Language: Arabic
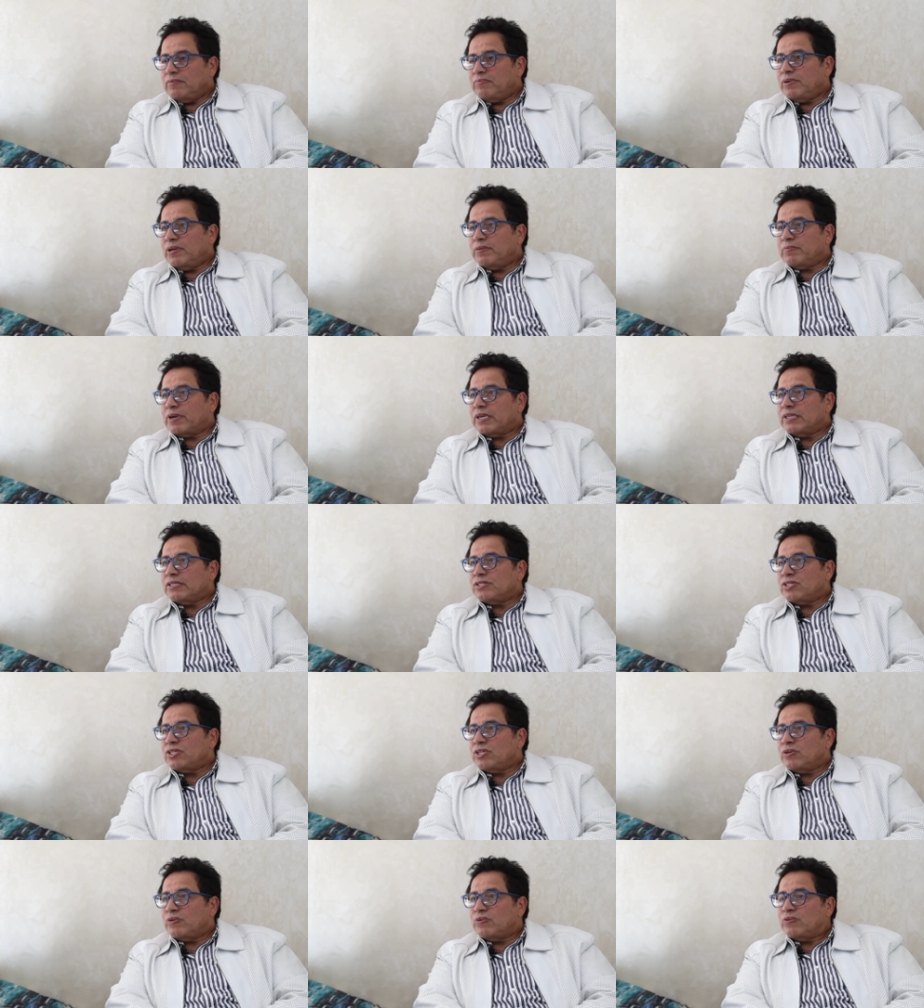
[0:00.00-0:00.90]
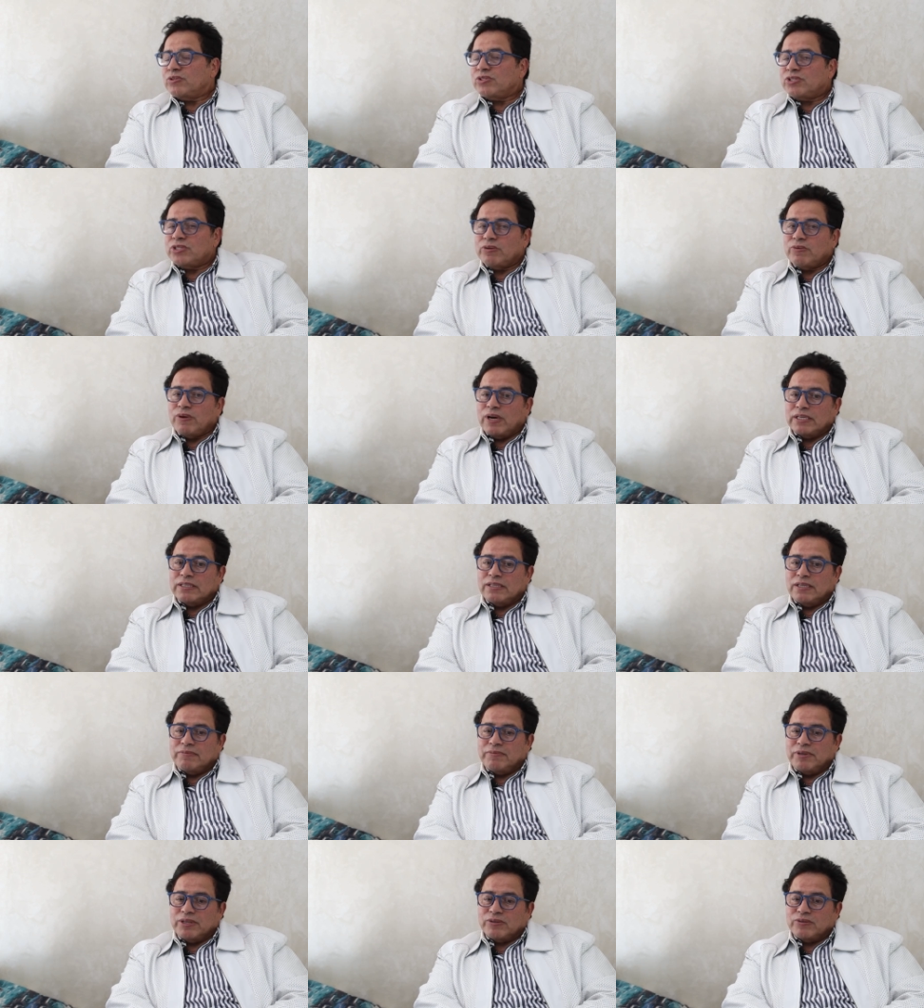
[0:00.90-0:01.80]
ما يمكنش يكون شي واحد
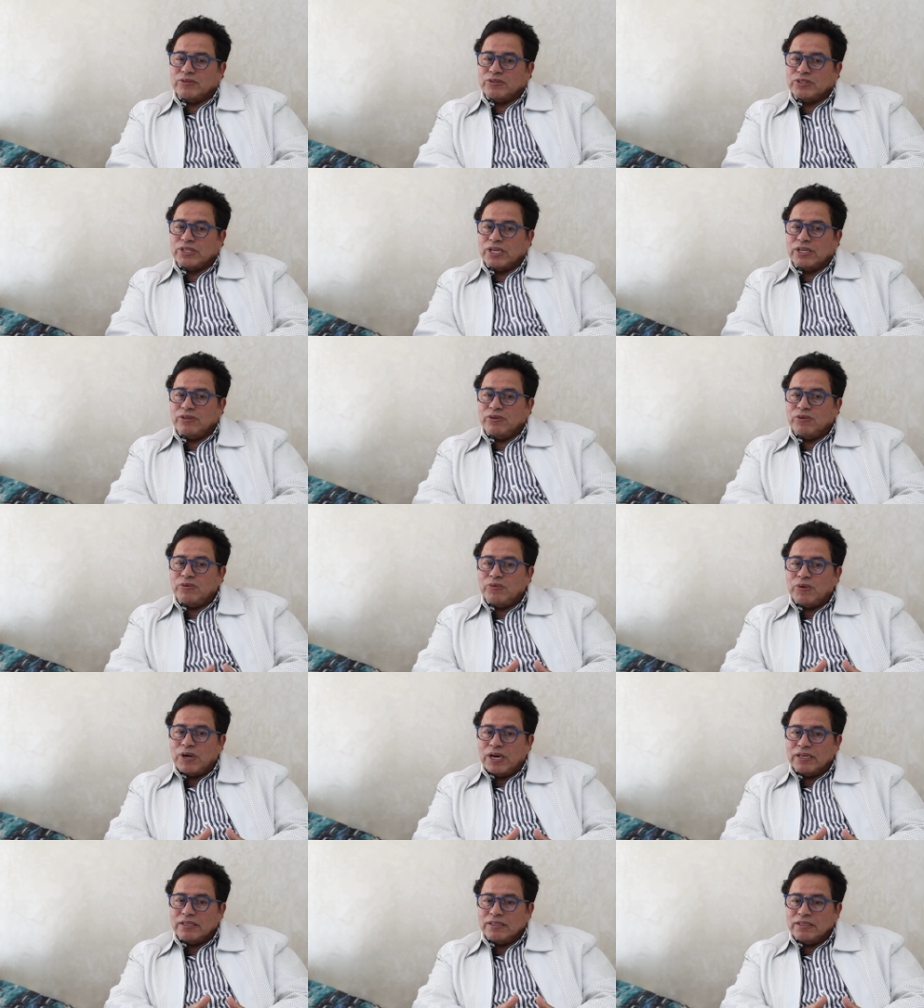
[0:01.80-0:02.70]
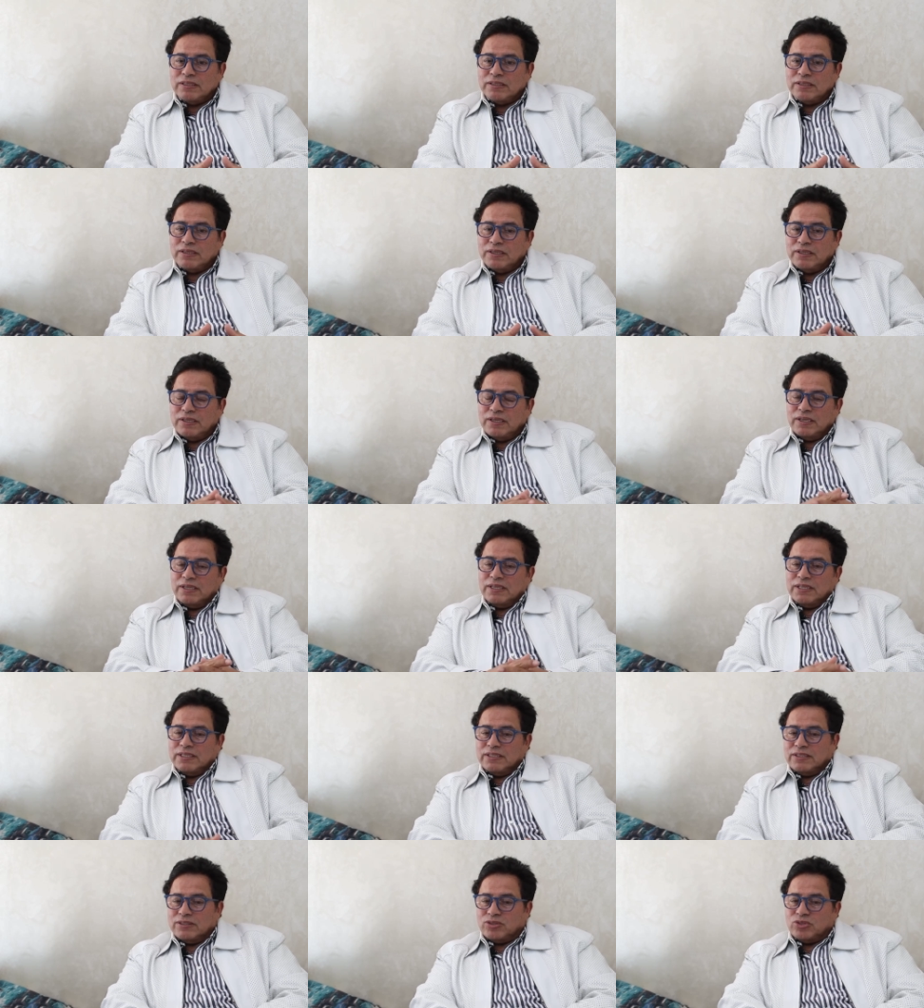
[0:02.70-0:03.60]
اللي ما يكونش عنده واحد
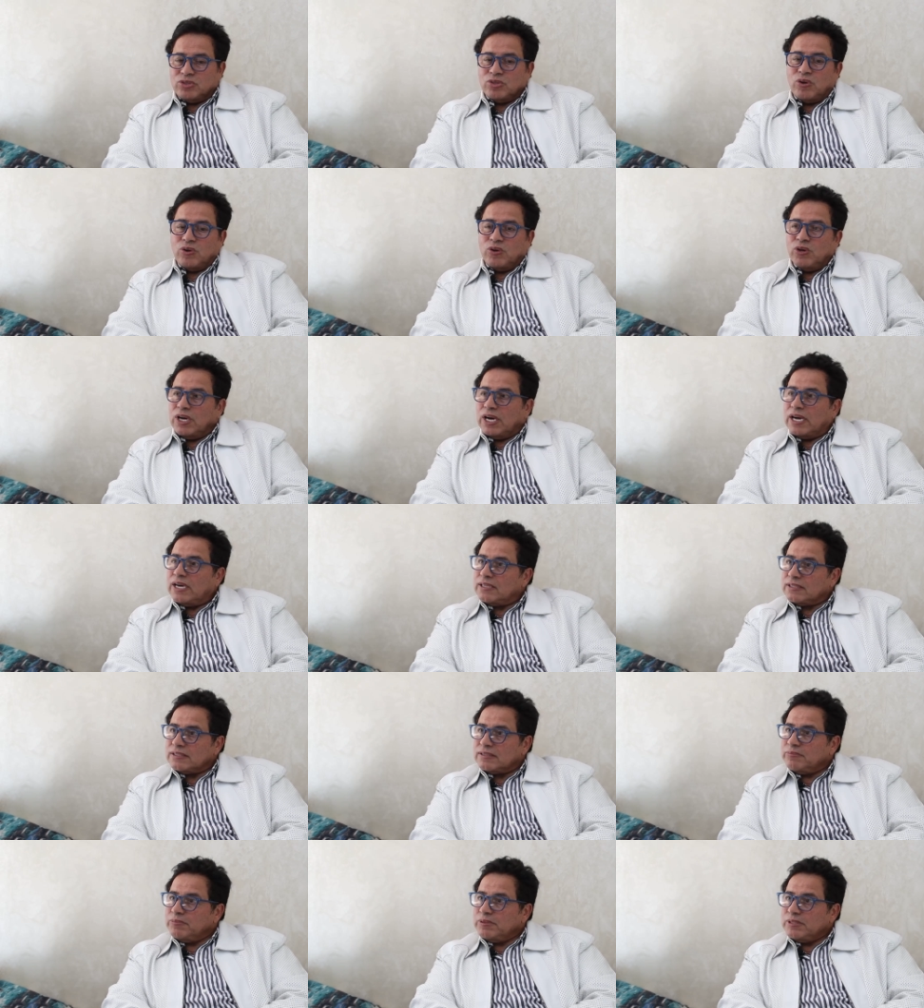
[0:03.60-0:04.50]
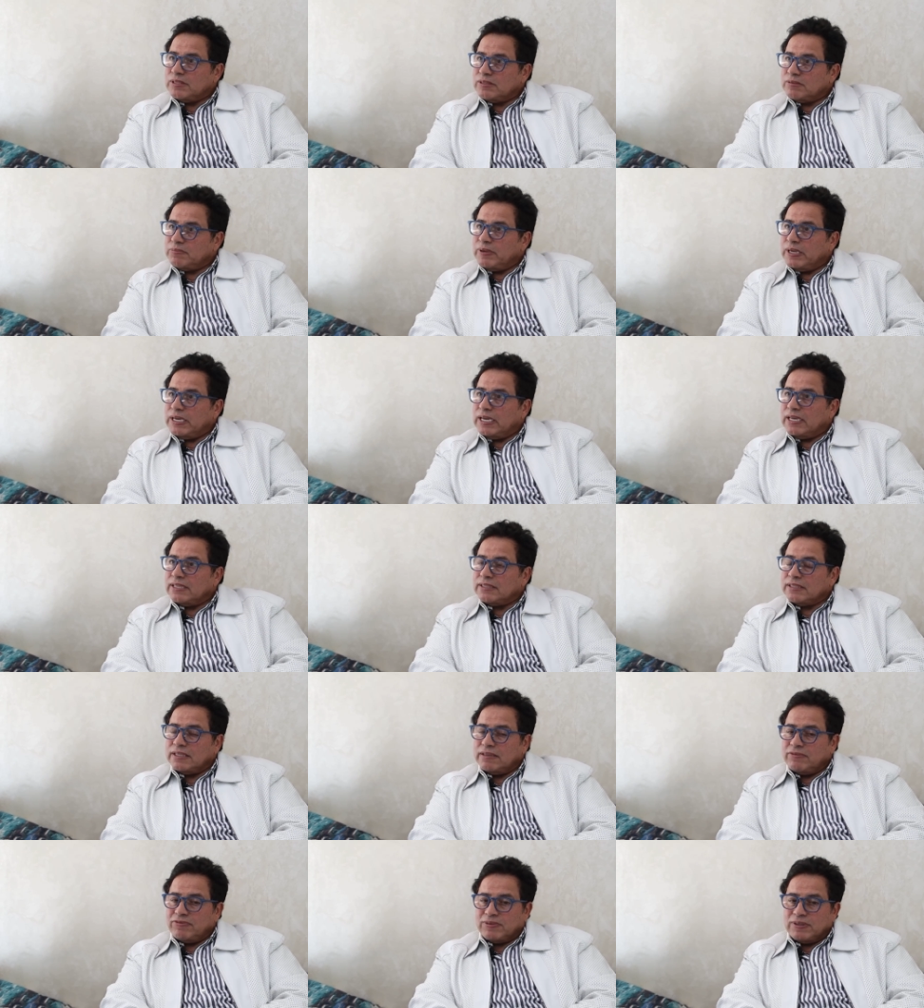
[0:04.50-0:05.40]
شعور خاص بالنسبه لها
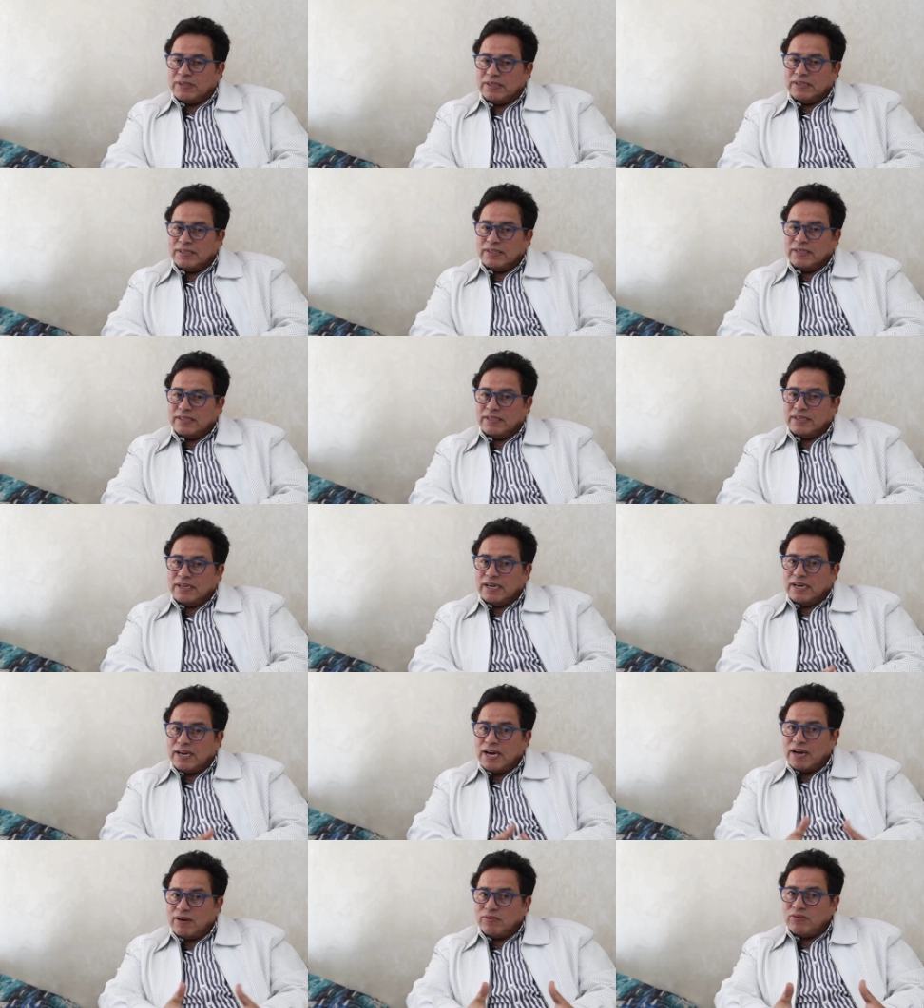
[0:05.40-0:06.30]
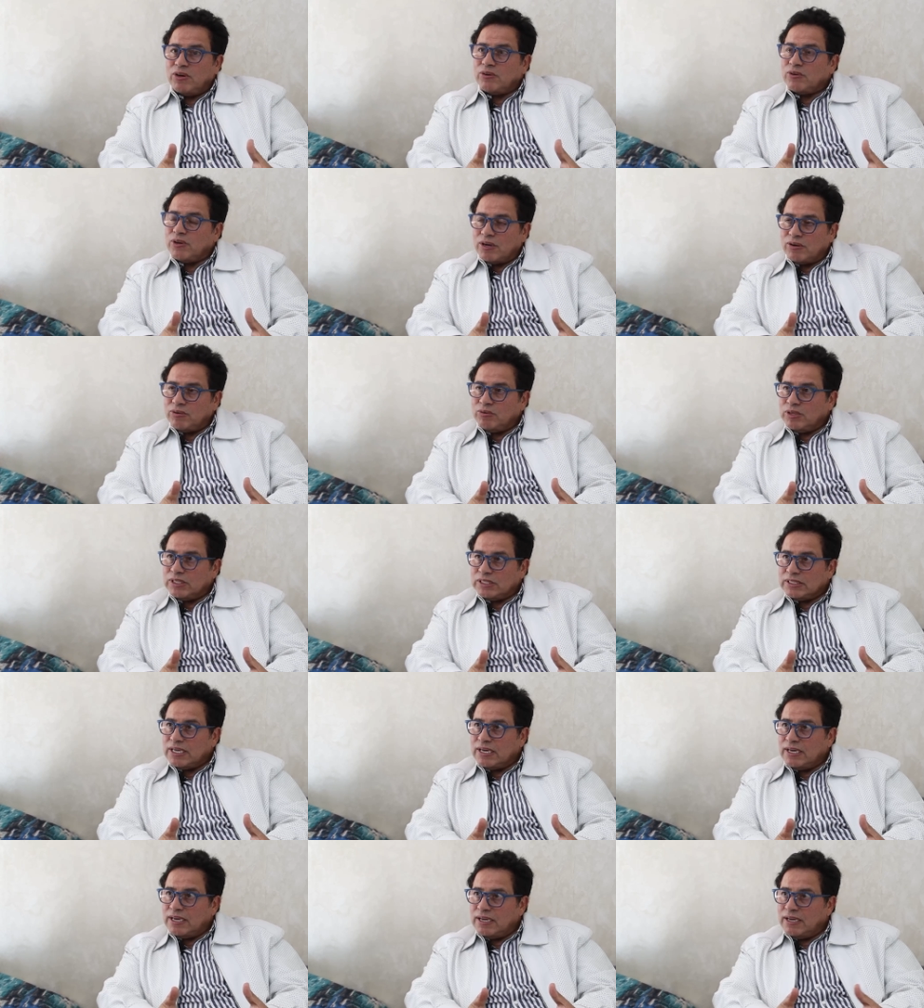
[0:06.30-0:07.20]
الطفل لانها لا حول ولا قوه
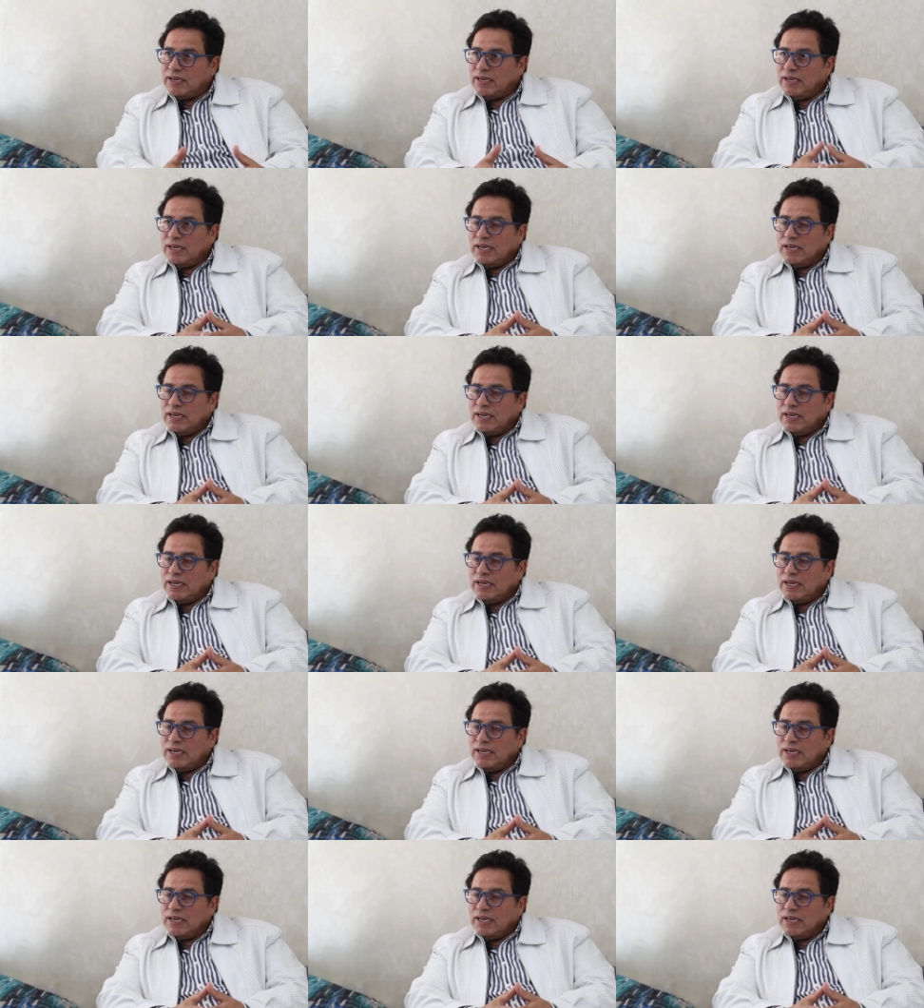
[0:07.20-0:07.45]
له